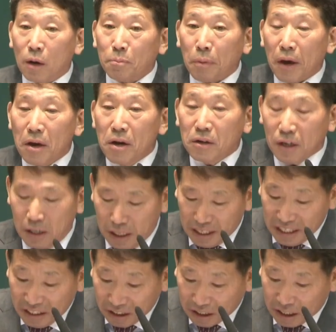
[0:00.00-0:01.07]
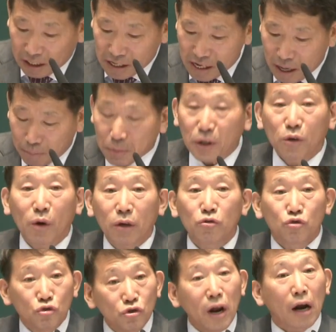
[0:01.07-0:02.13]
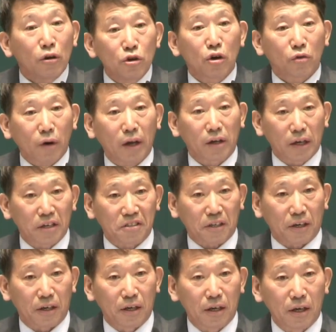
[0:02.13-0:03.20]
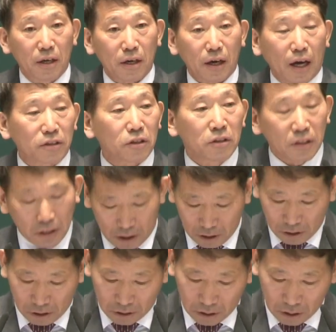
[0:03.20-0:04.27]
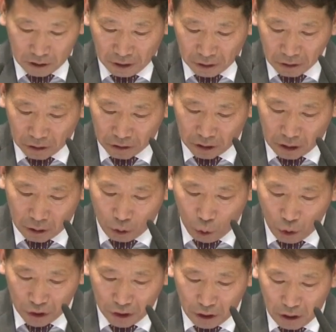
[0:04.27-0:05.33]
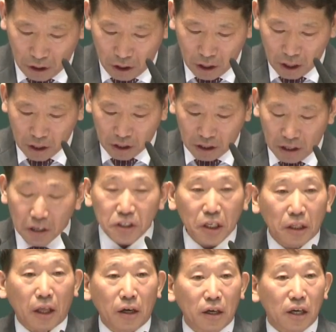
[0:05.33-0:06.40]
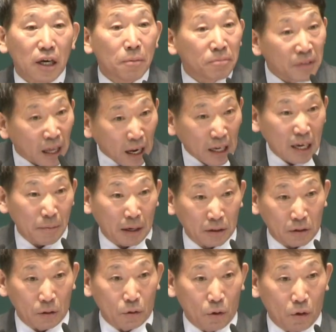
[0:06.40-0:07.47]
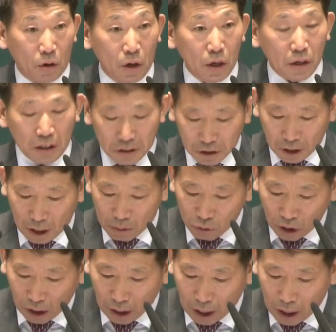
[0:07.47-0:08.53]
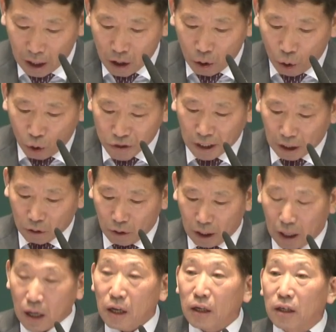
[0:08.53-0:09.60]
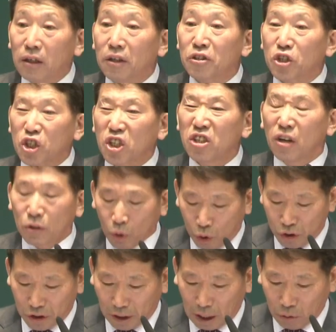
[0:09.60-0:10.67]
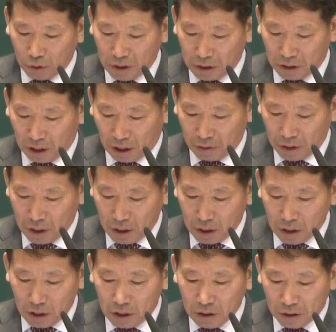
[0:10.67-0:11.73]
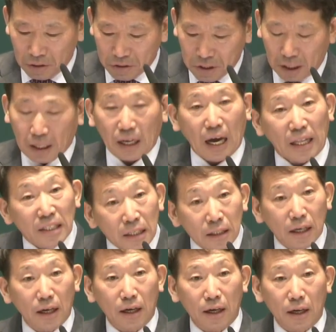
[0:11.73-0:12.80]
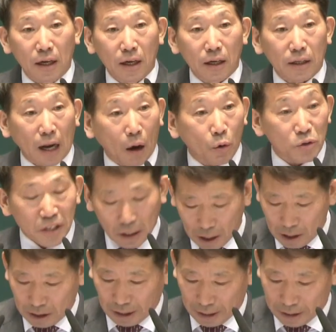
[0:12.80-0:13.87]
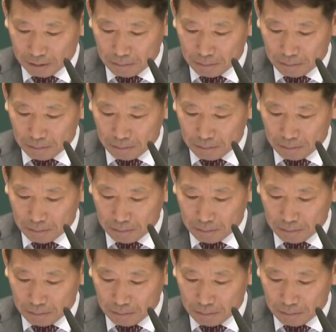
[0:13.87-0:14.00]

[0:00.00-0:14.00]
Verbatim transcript: 폐역을 일으키기에 필요한 윤활 역할을 해서 가진 이런 것들이 오히려 이 세대를 음란하게 만들고 이 세대 문화가 호색과 그런 신현으로서 라고 있는 이런 세대가 아닌가라고 생각을 해요.